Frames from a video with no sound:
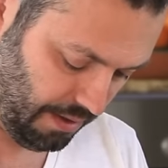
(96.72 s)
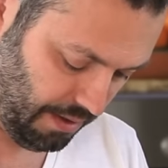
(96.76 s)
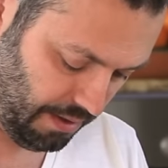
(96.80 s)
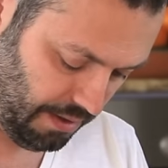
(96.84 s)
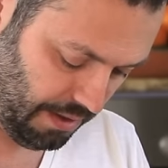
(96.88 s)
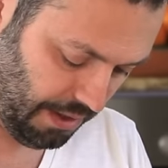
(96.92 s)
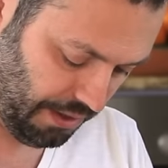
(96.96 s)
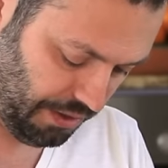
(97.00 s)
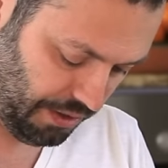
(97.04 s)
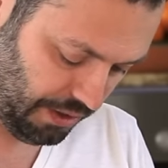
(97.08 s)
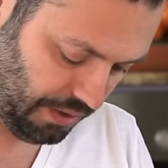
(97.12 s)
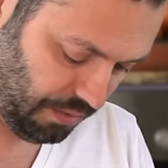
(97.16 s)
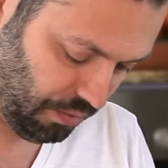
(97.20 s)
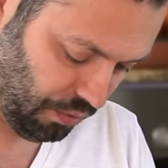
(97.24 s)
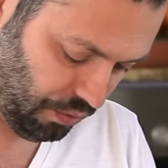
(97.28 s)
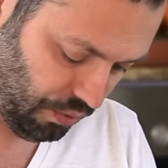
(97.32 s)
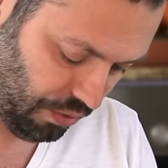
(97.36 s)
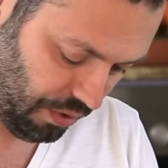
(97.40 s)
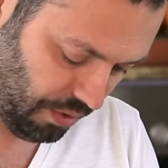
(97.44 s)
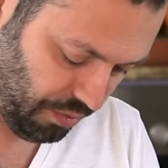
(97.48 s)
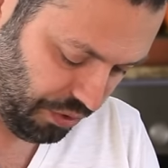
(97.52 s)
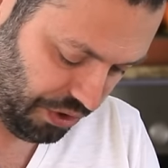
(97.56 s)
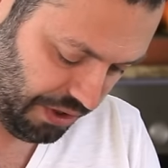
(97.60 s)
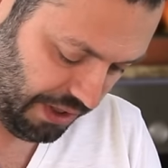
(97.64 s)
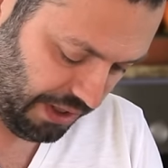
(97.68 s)
Я их сейчас
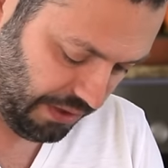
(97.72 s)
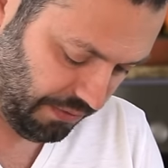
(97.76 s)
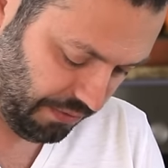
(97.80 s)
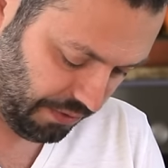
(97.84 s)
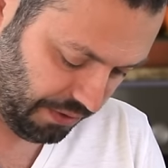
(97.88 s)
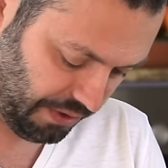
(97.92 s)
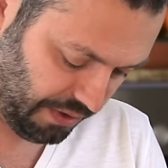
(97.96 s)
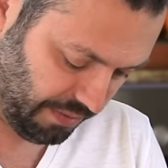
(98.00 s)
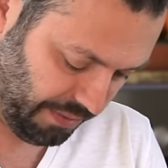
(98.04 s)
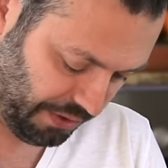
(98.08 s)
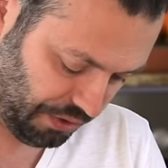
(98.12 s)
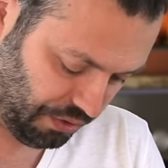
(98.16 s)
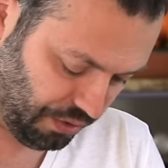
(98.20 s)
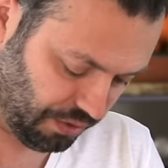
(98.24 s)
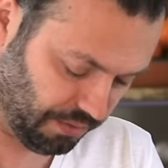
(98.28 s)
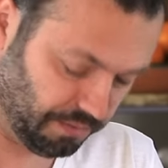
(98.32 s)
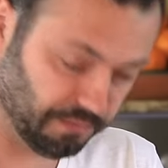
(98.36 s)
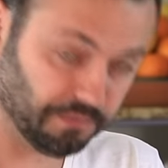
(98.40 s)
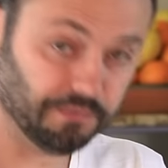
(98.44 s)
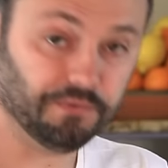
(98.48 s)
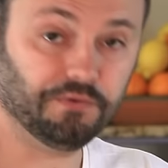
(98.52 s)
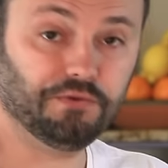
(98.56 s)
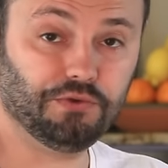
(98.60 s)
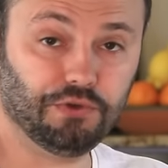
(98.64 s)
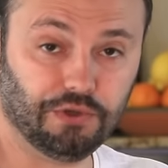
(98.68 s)
буду обжаривать, а
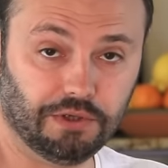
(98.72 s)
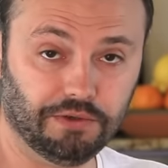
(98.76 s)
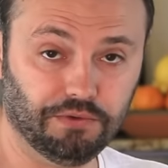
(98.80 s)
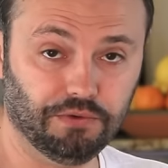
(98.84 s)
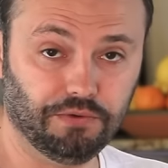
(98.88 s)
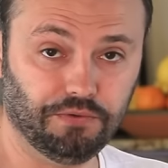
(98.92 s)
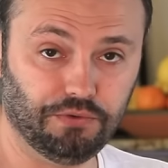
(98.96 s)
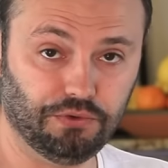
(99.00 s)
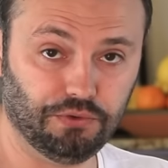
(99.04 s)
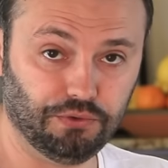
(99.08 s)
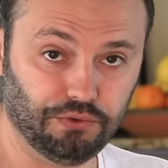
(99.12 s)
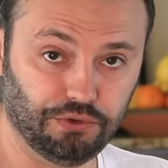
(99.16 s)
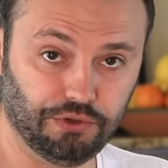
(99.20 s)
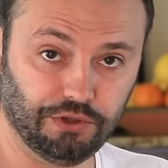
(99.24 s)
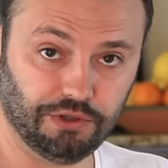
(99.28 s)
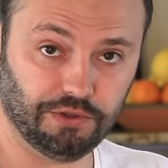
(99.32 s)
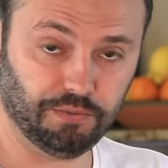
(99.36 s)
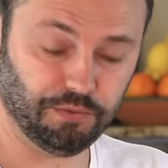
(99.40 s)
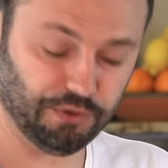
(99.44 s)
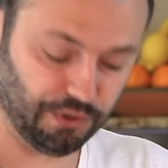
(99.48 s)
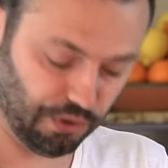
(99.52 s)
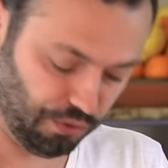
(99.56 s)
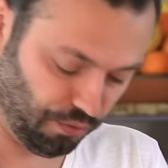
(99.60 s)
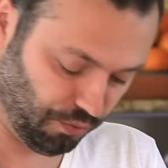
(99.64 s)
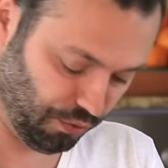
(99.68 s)
потом все равно все через
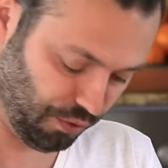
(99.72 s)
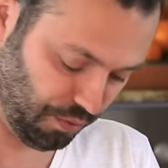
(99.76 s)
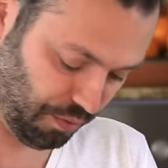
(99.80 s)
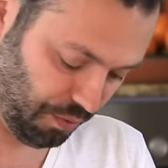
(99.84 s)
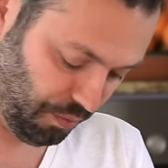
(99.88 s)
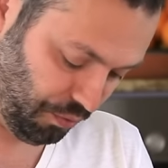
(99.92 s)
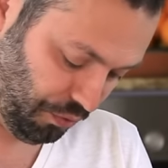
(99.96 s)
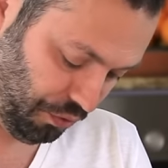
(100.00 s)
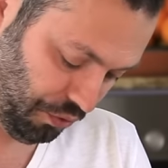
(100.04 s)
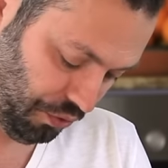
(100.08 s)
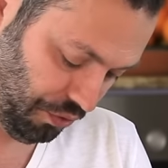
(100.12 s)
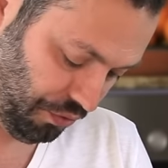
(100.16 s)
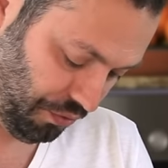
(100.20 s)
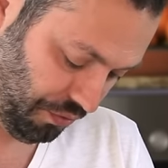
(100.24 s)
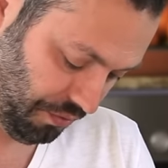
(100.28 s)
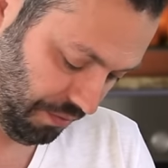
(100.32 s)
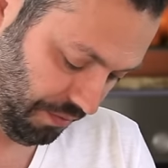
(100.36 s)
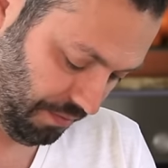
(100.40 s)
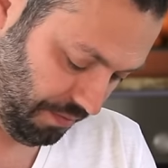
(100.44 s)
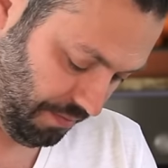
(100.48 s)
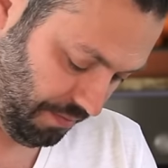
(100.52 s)
мясорубку пропущу.